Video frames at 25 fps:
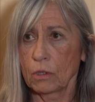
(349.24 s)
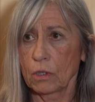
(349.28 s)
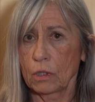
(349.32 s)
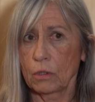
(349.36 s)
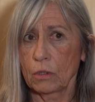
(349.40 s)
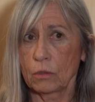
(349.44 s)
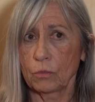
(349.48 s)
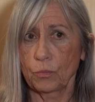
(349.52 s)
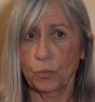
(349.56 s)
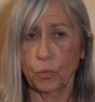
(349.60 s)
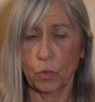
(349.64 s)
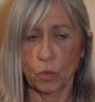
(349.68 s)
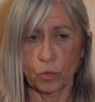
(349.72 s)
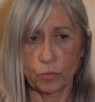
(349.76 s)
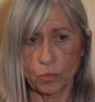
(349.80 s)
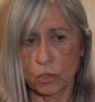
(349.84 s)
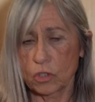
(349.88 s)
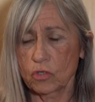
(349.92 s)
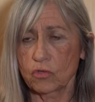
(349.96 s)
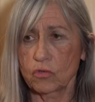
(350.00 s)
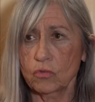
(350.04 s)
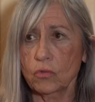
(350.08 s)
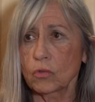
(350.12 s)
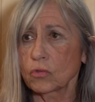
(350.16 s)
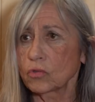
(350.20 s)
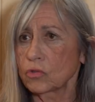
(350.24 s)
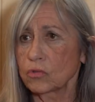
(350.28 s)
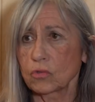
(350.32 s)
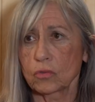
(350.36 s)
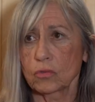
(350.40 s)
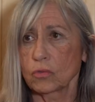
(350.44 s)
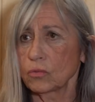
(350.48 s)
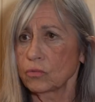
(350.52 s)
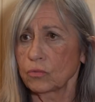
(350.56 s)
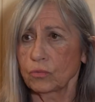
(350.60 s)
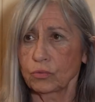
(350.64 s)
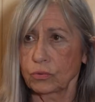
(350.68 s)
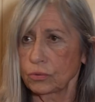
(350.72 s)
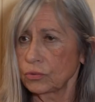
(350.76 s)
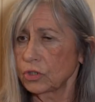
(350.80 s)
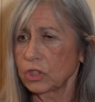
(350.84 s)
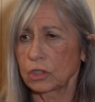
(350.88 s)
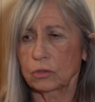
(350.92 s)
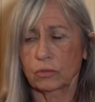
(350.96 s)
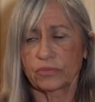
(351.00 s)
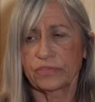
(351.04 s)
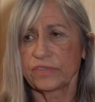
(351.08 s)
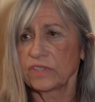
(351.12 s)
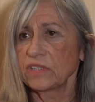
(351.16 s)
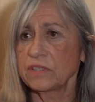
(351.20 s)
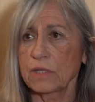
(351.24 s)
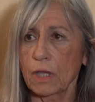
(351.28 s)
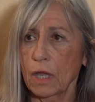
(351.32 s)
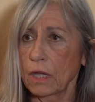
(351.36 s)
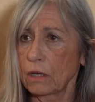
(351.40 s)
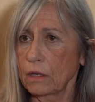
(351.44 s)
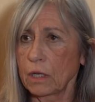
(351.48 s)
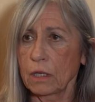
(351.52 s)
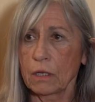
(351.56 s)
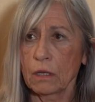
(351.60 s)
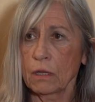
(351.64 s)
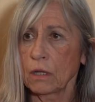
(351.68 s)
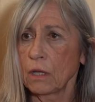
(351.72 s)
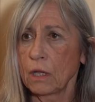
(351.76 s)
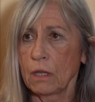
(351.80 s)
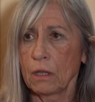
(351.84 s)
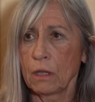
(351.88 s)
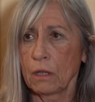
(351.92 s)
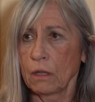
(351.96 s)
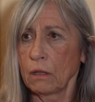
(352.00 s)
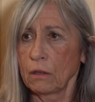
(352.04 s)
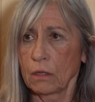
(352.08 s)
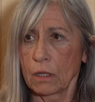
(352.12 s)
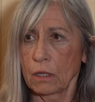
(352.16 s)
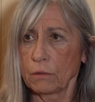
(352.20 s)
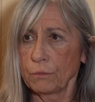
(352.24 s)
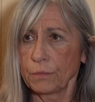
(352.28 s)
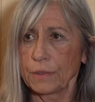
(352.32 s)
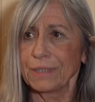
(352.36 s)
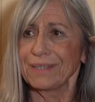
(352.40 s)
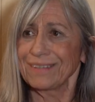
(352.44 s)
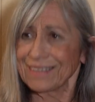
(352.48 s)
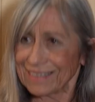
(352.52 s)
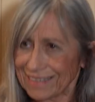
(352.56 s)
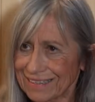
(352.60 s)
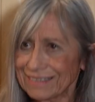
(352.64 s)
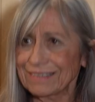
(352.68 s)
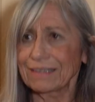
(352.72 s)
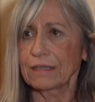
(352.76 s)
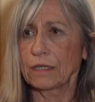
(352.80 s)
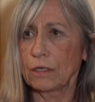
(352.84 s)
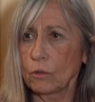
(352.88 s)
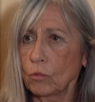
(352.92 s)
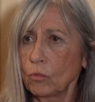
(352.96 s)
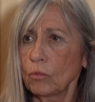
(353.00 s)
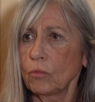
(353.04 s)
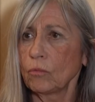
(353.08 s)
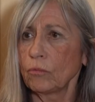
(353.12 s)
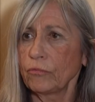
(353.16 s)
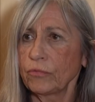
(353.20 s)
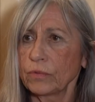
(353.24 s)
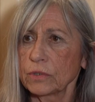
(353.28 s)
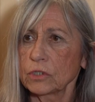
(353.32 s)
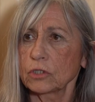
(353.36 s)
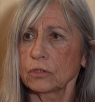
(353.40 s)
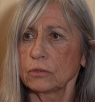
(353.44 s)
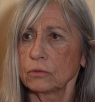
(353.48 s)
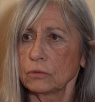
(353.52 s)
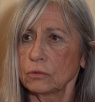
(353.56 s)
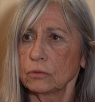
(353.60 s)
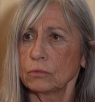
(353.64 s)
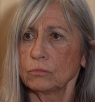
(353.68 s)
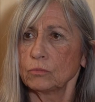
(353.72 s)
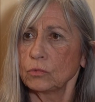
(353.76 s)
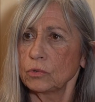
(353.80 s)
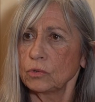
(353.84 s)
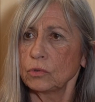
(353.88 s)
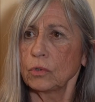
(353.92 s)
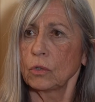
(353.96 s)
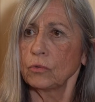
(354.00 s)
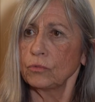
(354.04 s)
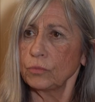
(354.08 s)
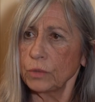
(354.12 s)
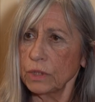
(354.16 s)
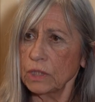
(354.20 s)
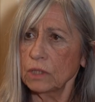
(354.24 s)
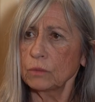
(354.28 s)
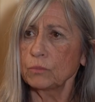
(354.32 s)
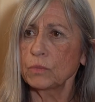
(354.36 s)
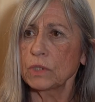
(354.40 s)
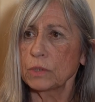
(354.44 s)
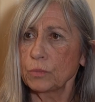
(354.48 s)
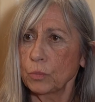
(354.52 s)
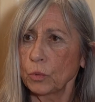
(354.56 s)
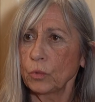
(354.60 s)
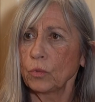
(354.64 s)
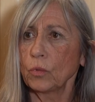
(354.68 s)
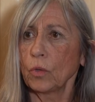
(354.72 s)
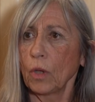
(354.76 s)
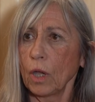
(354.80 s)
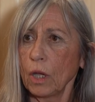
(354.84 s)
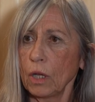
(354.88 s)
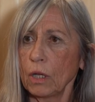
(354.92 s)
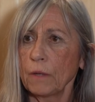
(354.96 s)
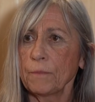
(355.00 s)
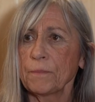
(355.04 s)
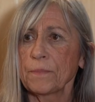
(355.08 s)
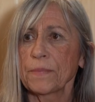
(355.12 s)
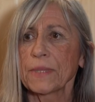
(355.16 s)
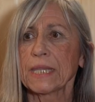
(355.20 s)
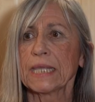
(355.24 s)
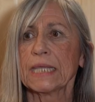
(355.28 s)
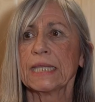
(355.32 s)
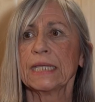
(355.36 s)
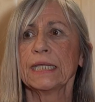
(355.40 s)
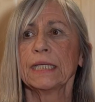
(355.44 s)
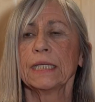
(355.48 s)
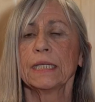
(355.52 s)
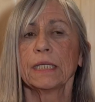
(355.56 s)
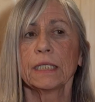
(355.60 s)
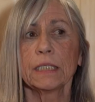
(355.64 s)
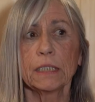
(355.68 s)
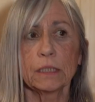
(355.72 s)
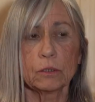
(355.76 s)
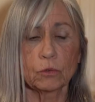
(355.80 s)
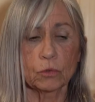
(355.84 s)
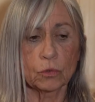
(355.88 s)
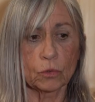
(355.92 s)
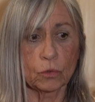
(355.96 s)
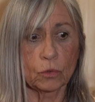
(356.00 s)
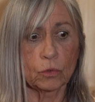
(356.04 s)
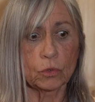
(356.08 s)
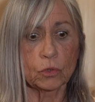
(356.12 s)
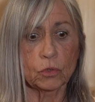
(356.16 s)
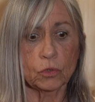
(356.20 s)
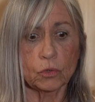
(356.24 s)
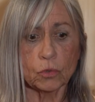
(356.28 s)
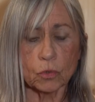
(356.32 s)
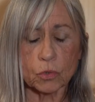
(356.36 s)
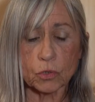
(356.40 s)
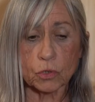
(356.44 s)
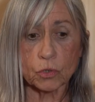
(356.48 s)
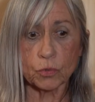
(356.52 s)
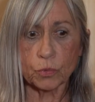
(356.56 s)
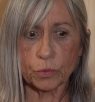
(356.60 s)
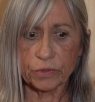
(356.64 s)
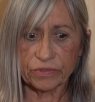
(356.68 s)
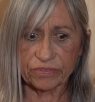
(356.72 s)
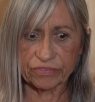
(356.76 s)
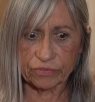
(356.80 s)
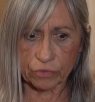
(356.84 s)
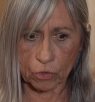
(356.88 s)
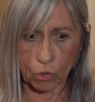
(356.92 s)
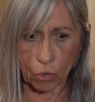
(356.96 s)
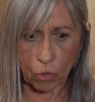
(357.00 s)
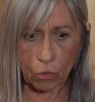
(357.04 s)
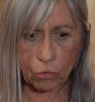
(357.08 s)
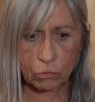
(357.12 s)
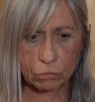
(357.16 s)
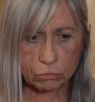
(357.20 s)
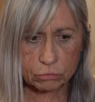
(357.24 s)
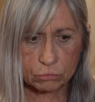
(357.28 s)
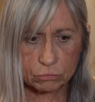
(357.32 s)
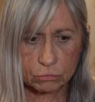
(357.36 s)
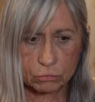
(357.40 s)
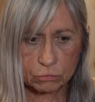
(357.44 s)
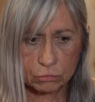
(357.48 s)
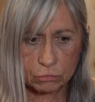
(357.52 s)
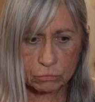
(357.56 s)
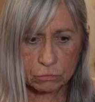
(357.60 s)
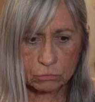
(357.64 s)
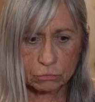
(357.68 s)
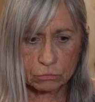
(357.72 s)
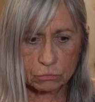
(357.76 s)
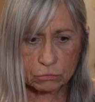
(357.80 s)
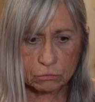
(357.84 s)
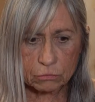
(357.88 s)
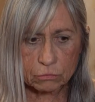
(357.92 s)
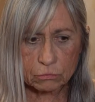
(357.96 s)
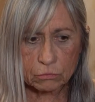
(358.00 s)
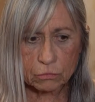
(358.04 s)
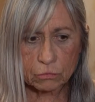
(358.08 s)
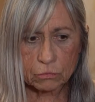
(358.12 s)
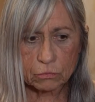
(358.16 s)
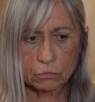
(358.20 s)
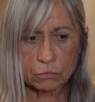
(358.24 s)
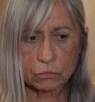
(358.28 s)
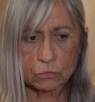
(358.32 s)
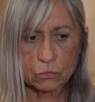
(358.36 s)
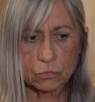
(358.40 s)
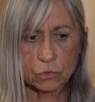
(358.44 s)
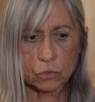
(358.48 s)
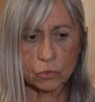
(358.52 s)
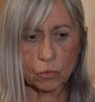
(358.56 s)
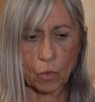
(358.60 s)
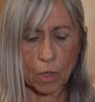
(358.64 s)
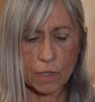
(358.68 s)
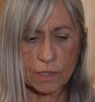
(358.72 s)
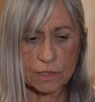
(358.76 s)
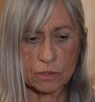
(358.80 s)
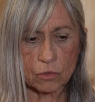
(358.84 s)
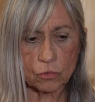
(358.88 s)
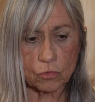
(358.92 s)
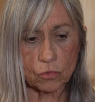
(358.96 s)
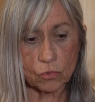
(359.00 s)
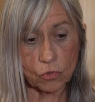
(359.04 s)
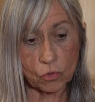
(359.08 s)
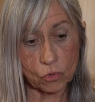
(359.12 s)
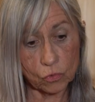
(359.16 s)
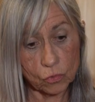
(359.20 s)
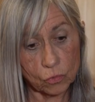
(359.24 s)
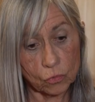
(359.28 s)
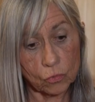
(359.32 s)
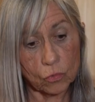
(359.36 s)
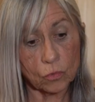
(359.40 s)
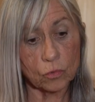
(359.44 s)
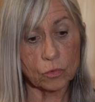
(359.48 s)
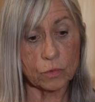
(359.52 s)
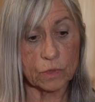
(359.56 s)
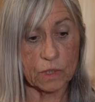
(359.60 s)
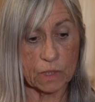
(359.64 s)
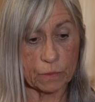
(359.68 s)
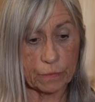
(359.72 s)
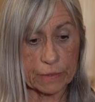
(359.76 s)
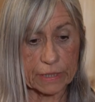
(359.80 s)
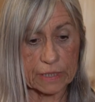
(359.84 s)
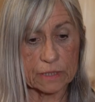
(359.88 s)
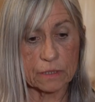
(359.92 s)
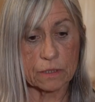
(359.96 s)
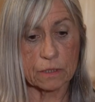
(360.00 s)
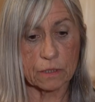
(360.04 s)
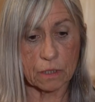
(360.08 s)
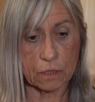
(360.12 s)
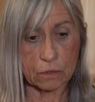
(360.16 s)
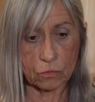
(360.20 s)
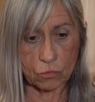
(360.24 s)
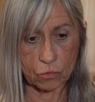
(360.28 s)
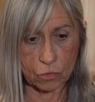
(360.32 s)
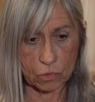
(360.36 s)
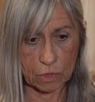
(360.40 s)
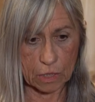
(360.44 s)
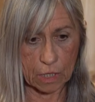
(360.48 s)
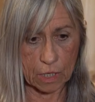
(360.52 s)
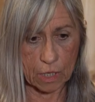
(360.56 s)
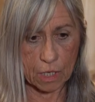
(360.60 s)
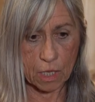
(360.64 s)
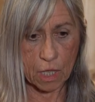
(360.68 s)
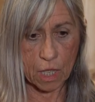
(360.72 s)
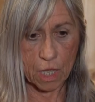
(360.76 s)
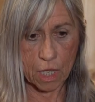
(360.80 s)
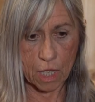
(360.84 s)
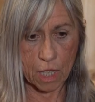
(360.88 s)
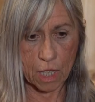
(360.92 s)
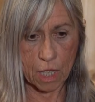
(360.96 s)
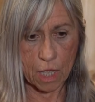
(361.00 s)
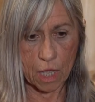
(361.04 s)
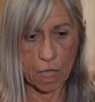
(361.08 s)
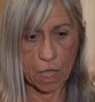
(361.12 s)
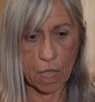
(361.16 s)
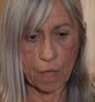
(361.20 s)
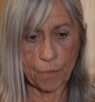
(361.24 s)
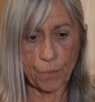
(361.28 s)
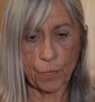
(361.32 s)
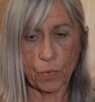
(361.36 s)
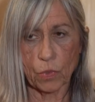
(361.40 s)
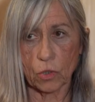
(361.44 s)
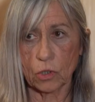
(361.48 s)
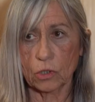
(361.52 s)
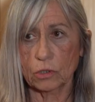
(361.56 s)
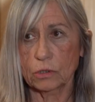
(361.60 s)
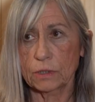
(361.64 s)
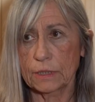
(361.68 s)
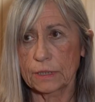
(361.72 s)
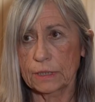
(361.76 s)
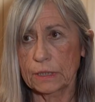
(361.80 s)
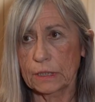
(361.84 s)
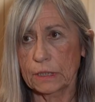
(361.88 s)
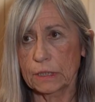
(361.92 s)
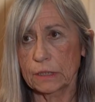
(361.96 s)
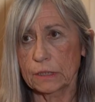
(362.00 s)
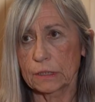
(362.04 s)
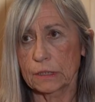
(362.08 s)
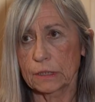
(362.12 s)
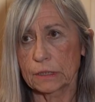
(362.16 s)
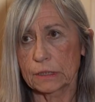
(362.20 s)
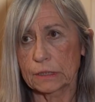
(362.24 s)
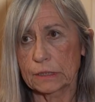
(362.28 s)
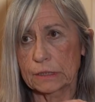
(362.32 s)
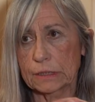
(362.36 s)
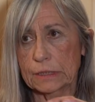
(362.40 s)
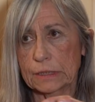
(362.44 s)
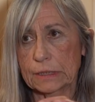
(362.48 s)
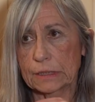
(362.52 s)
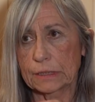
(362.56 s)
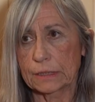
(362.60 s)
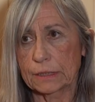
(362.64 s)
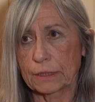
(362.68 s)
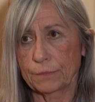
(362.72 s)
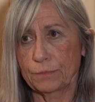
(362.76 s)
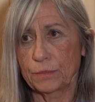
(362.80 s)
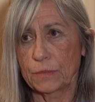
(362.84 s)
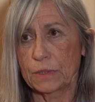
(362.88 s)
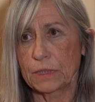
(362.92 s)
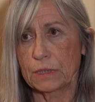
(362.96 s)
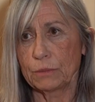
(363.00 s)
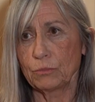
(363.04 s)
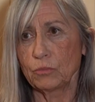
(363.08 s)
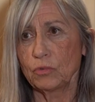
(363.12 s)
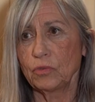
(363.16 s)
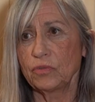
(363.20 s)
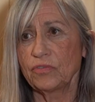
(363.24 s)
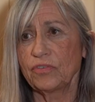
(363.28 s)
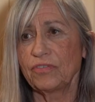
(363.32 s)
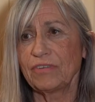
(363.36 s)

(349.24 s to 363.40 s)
le premier jour, j'ai trouvé ça mais très très long. Enfin, je, me suis ennuyée un petit peu. Hein. Et le, jour suivant, je crois que c'est le jour où Sébastien nous a apporté ces petits bouts de